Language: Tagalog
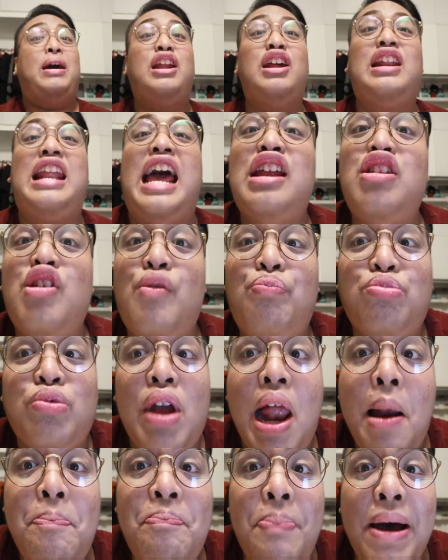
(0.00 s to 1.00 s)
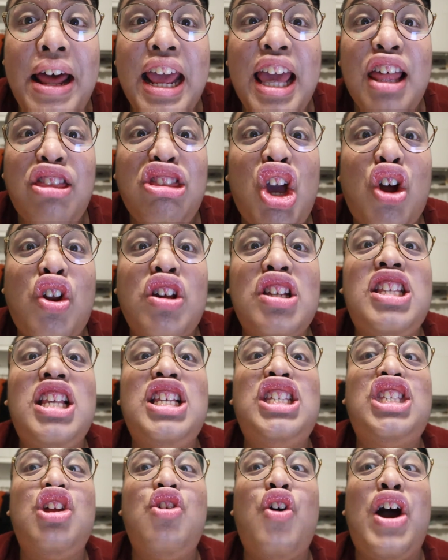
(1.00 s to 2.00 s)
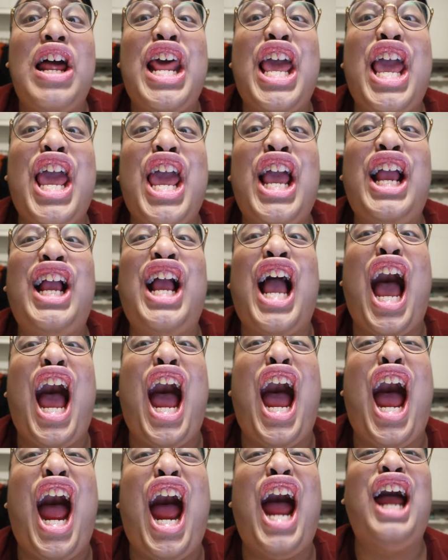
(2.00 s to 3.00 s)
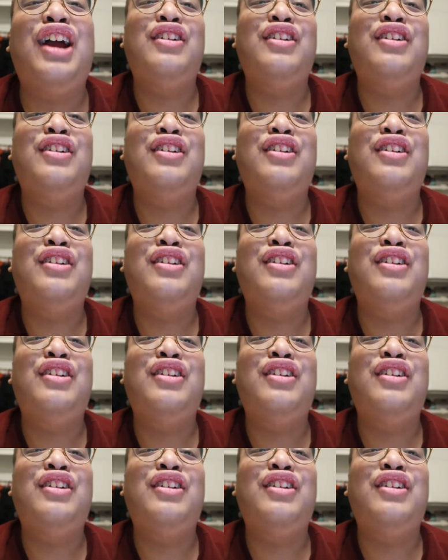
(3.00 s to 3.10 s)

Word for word: pero line of 12 pa rin, hindi ako nagsisinungaling. Ah,